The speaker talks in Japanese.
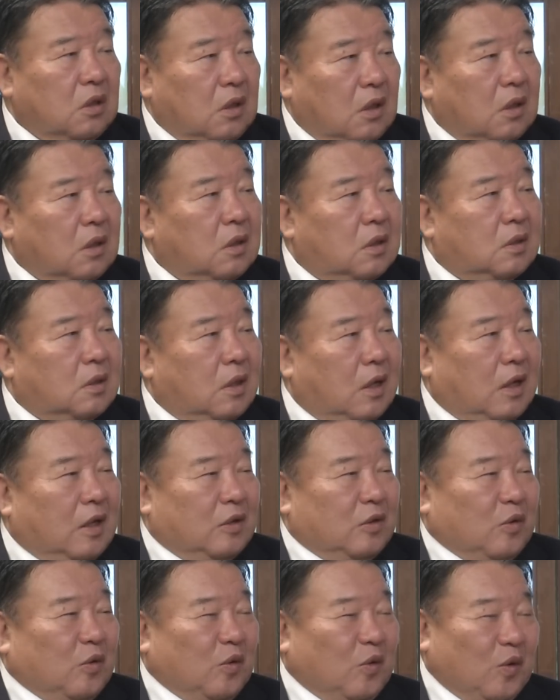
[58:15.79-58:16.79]
ね、え
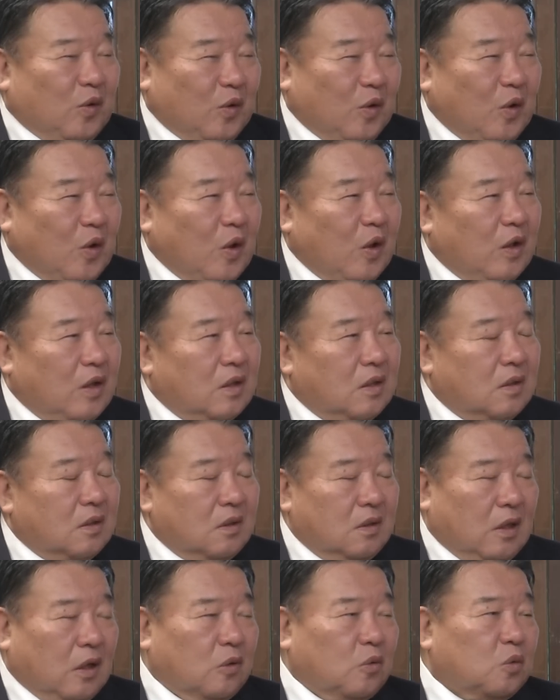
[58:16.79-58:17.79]

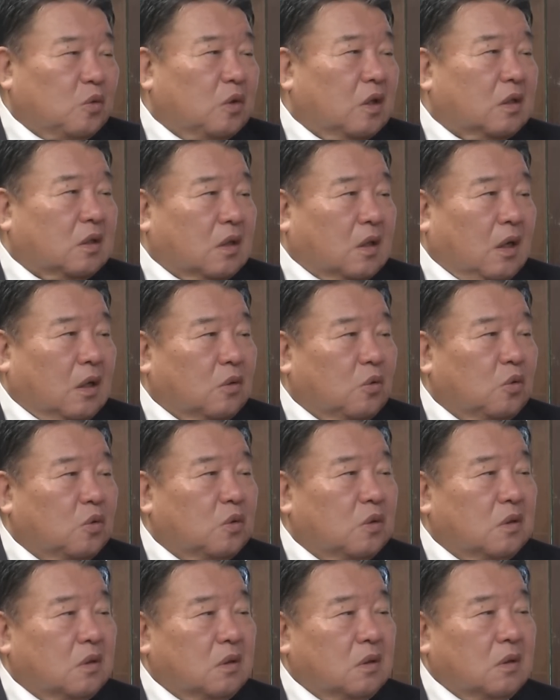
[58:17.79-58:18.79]
え、やることだって可
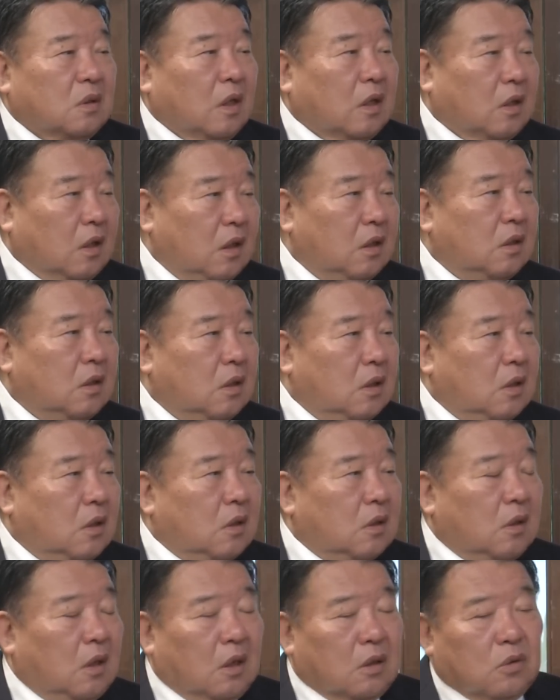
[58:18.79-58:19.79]
能なね。
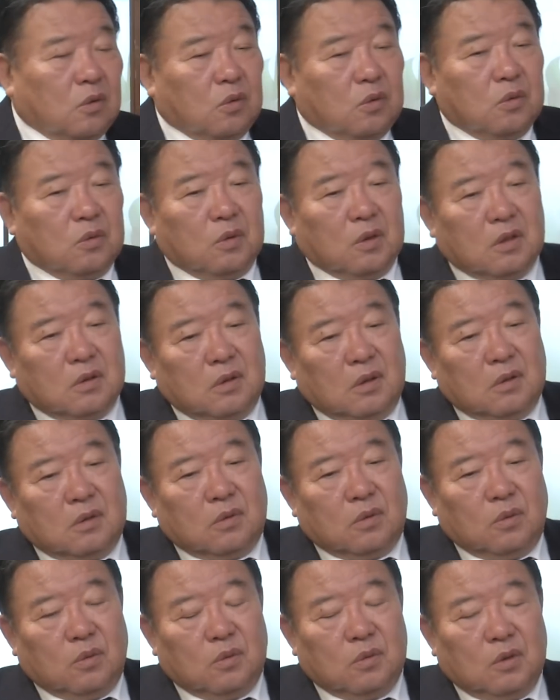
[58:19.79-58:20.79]
あの私は
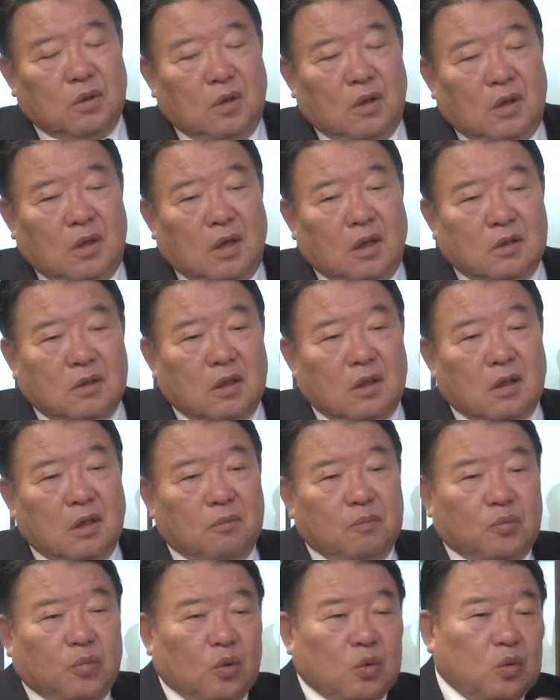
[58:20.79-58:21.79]
そのアジア
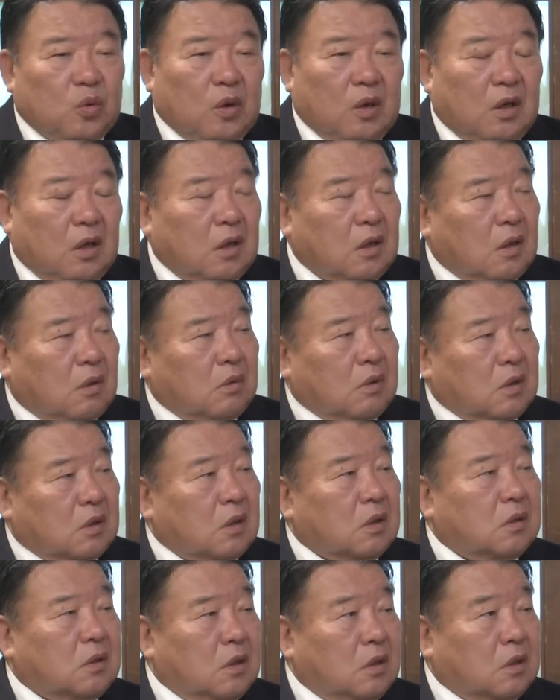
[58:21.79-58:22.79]
連邦とか何かの
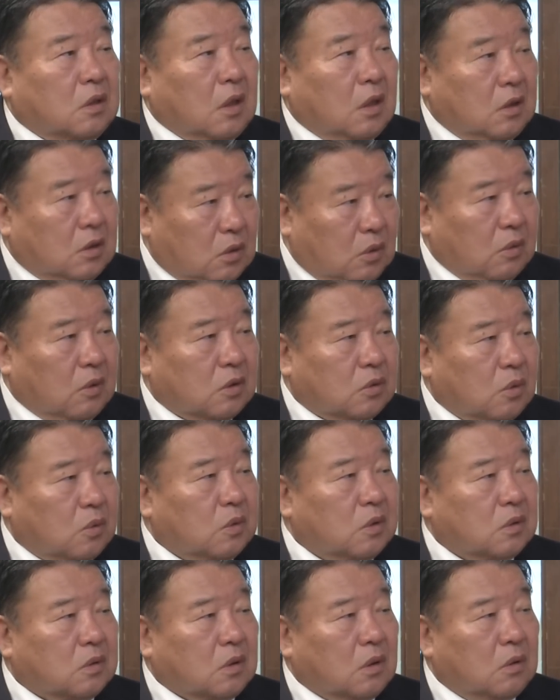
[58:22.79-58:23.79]
形で一帯一路がそう
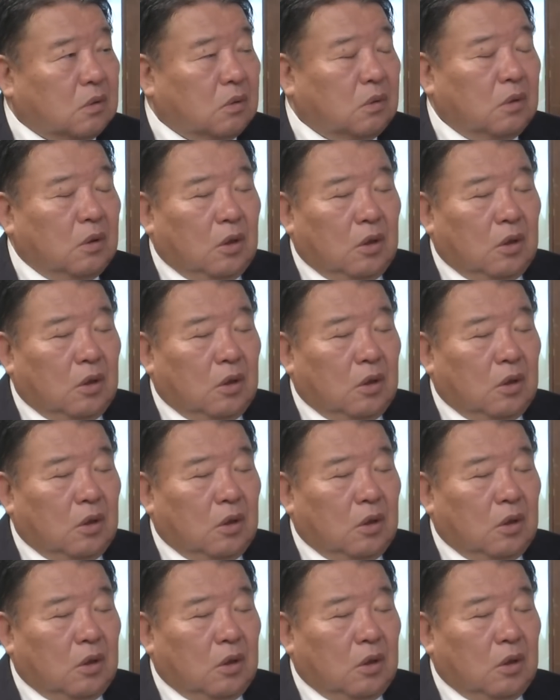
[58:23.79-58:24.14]
ですけど、ええ、